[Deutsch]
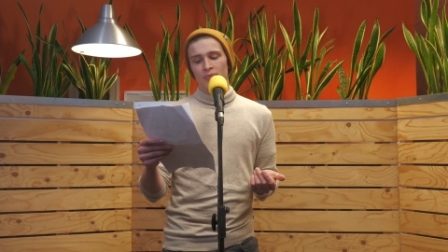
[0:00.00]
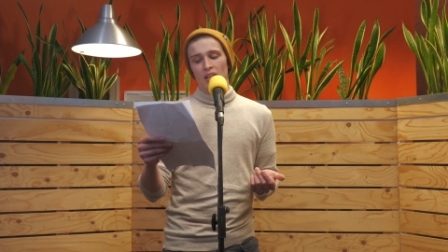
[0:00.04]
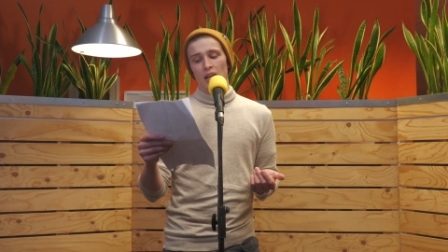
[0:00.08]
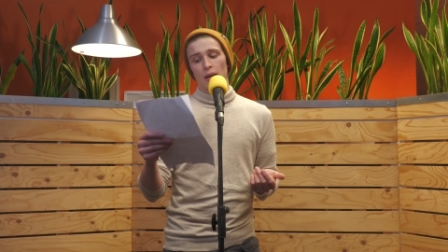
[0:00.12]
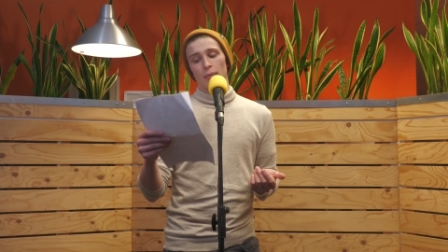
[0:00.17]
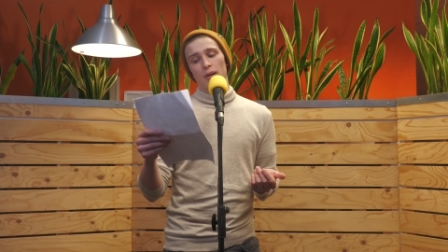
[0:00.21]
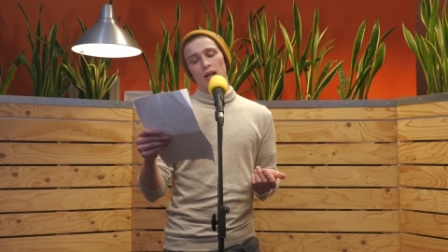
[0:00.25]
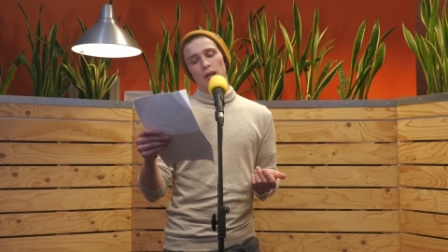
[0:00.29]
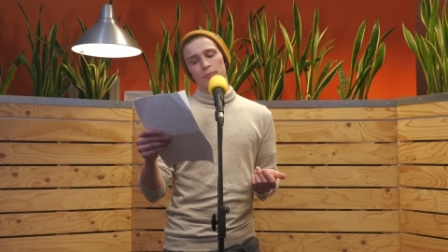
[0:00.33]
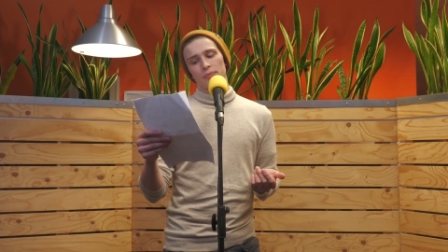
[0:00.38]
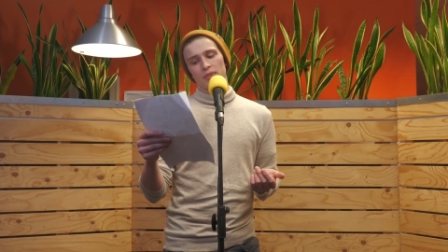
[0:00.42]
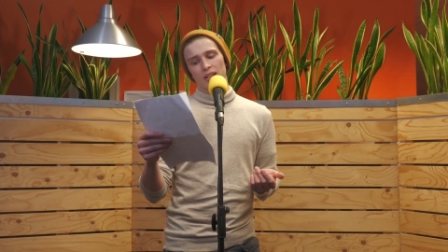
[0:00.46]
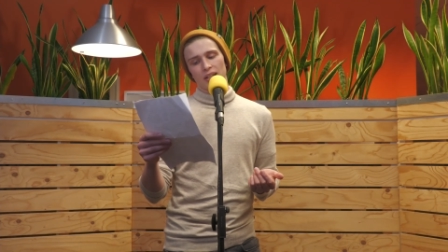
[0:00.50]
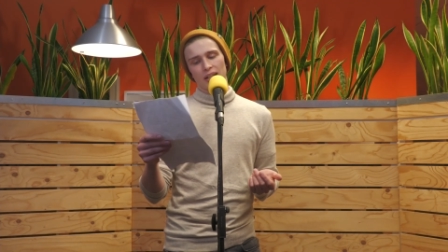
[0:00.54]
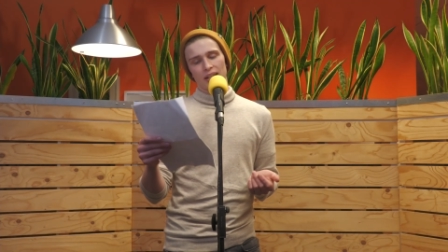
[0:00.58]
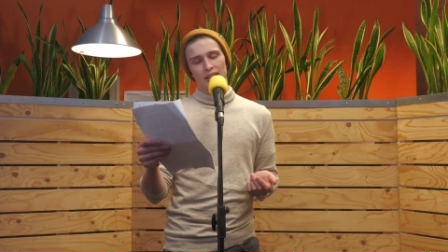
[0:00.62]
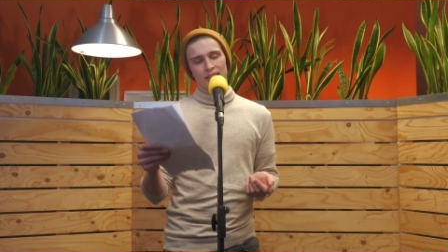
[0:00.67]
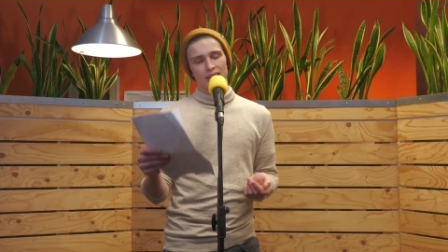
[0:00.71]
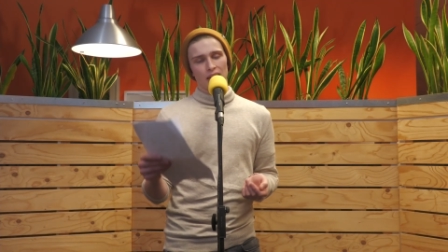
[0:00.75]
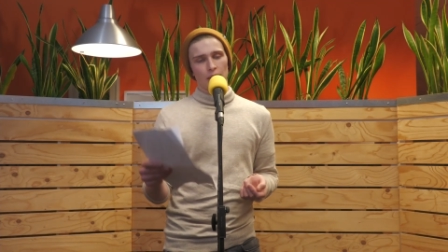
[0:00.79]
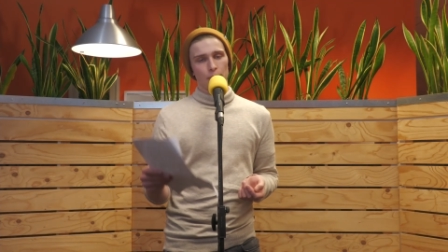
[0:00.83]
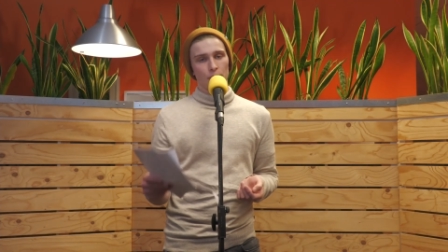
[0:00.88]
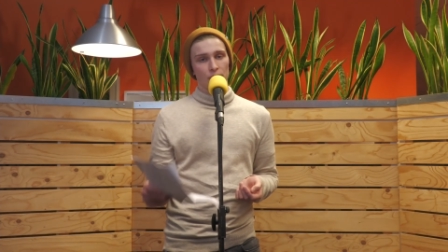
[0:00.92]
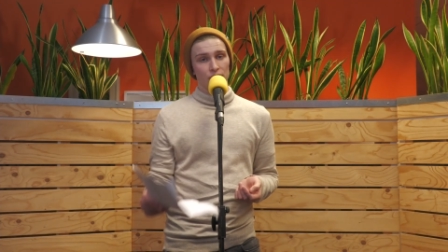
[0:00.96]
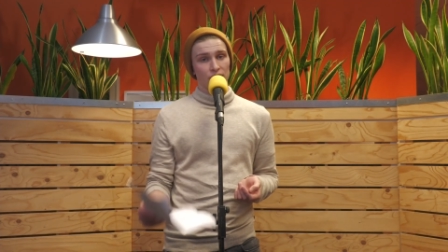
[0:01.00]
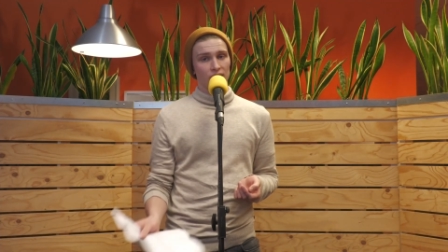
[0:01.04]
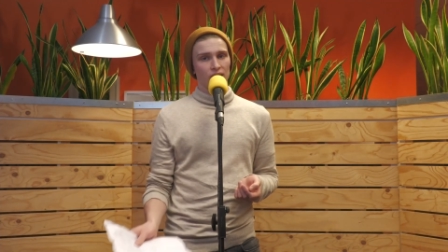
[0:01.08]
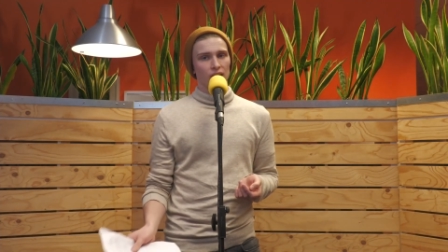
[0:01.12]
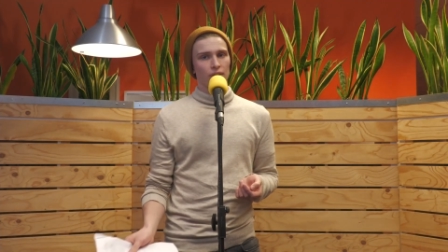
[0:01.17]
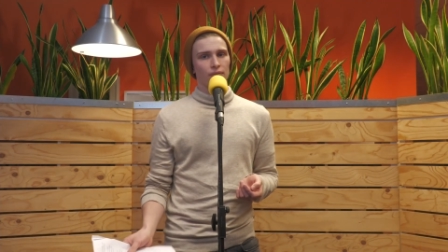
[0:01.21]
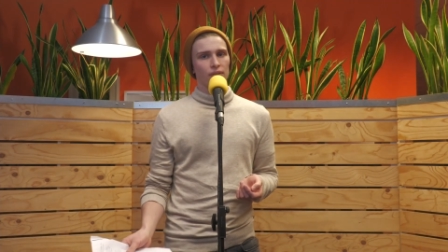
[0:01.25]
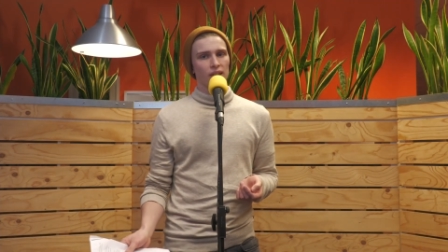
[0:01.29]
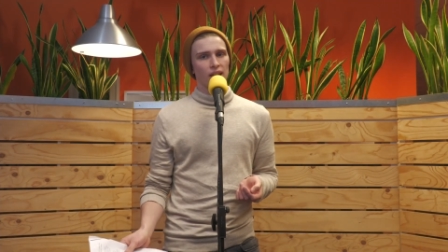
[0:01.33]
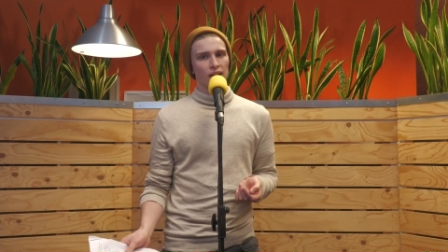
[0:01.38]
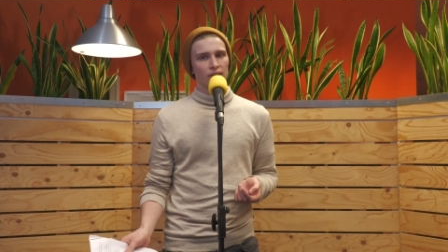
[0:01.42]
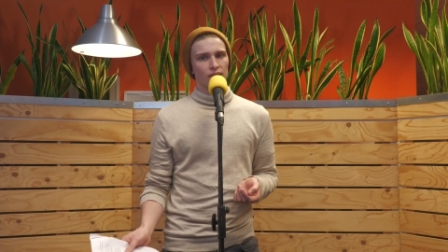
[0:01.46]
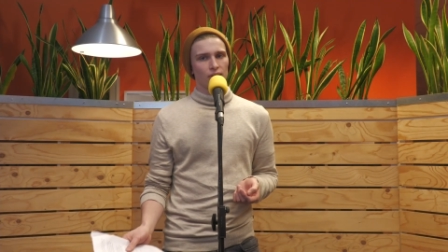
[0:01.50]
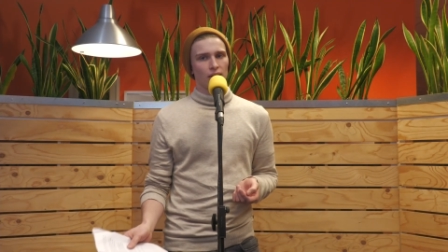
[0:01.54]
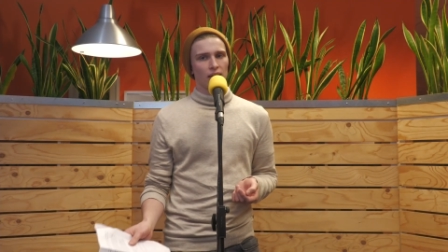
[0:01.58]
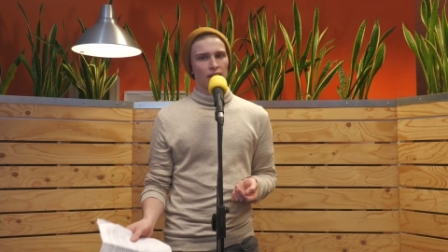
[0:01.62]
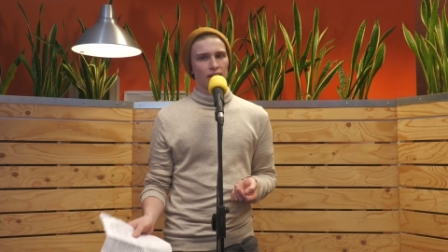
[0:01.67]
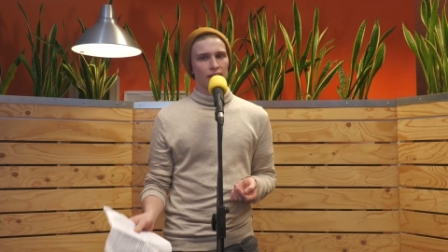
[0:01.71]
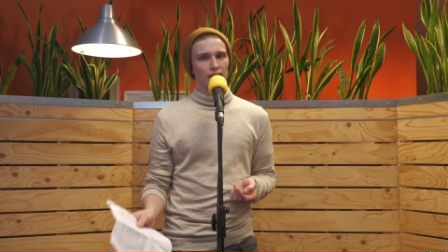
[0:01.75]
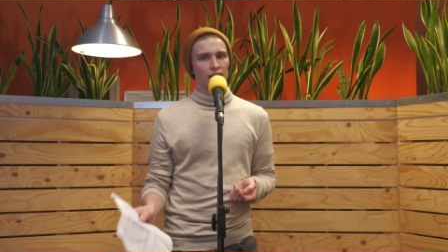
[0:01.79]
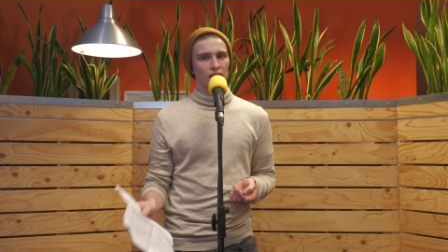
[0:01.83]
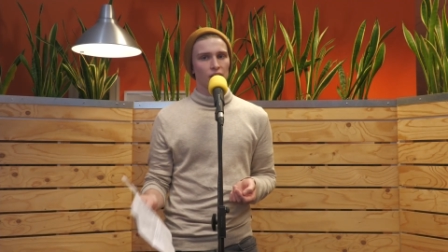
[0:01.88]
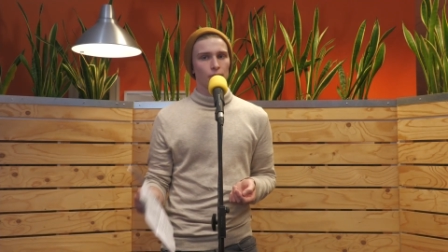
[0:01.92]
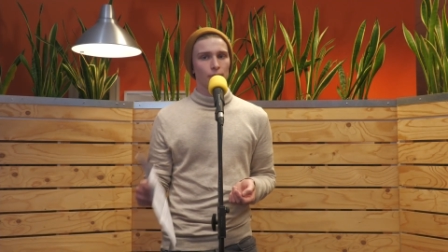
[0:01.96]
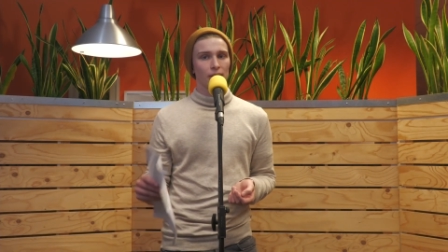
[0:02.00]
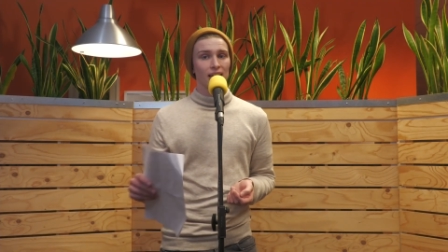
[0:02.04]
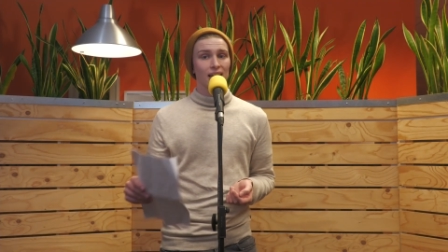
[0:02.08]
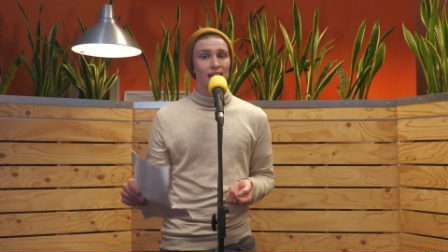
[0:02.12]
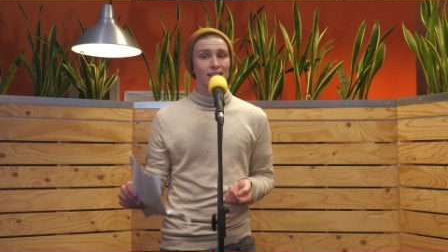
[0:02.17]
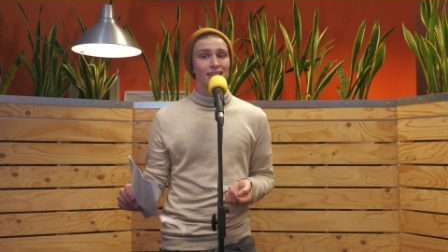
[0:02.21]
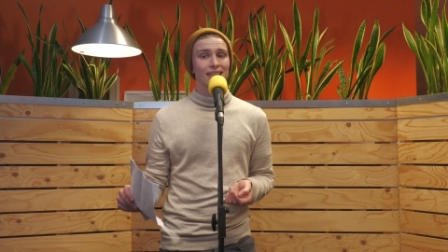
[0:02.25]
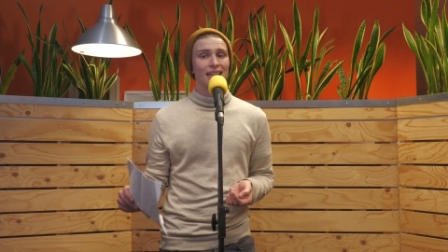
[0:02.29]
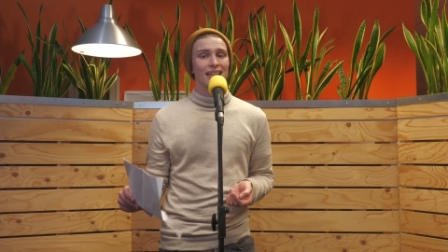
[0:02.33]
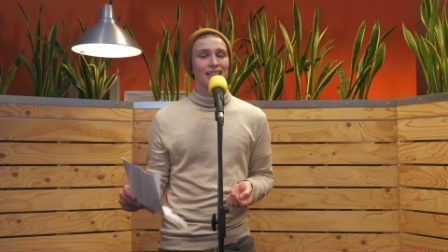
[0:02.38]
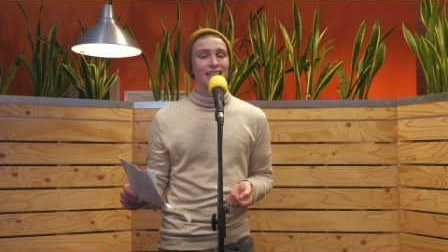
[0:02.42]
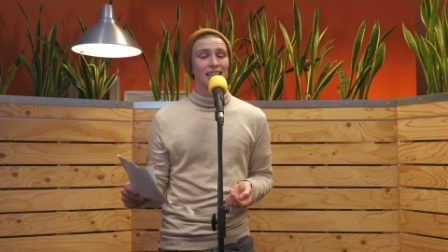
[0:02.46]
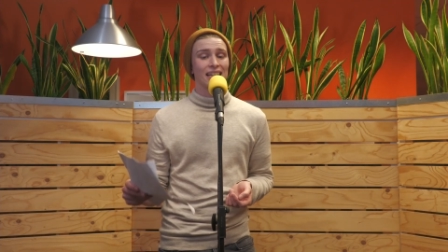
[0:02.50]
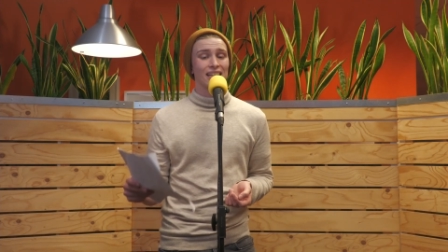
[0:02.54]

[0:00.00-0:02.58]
Aber habt ihr recht, dann müsstet ihr wieder so lange darüber nachdenken.